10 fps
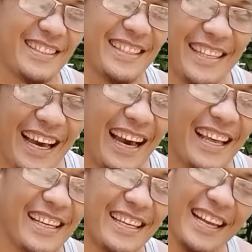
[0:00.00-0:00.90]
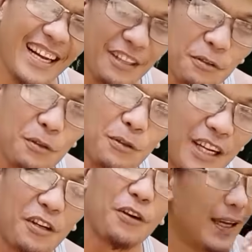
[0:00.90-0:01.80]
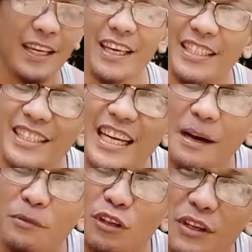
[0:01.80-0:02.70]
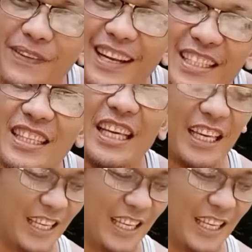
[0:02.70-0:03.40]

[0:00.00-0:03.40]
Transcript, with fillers: Yan. Yan ang natutunan ko sa Scam University.